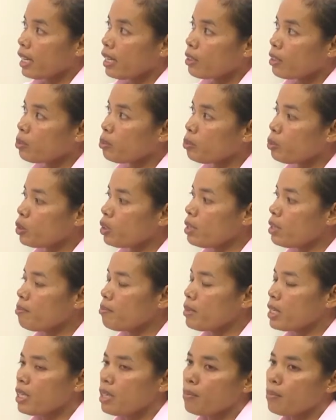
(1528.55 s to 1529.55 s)
rụng một nít
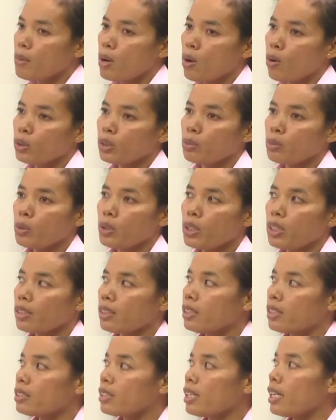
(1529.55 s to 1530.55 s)
mưa bột cho môi nâng
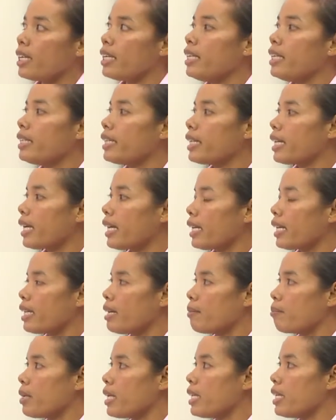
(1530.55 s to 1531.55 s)
trưa sắp đấy cái nào
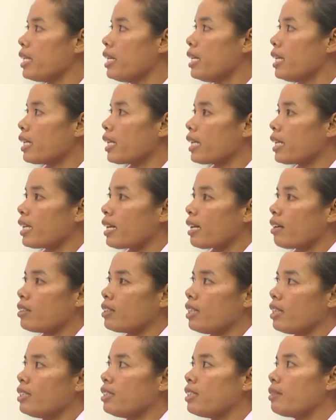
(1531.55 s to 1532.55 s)
đang bay ngày cày
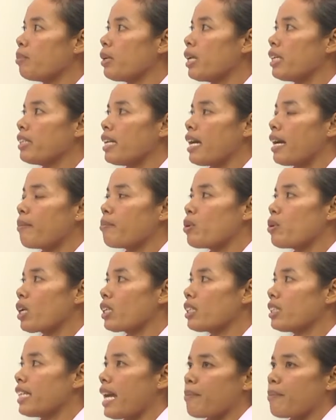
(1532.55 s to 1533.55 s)
tới dương click à một
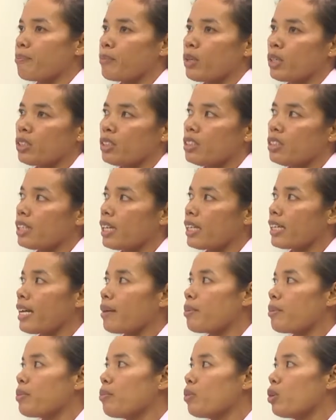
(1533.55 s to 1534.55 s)
chạm bỏ dưỡng ăn cà
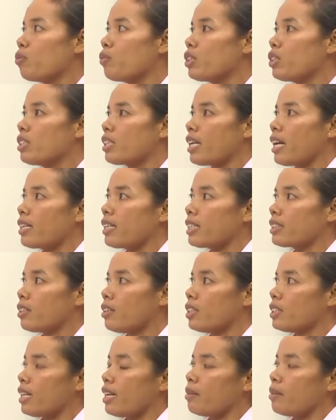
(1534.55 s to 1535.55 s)
phê muôn vì trào là
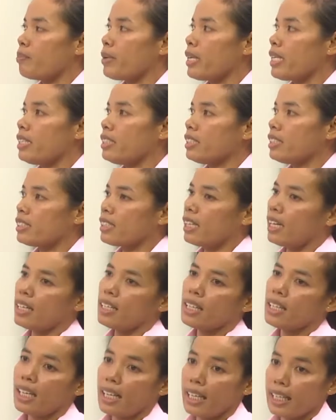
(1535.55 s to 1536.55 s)
so trào pin đang dương nở này
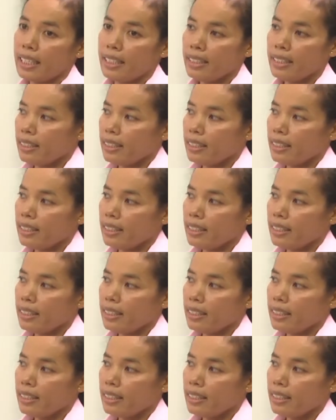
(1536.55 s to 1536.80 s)
lầy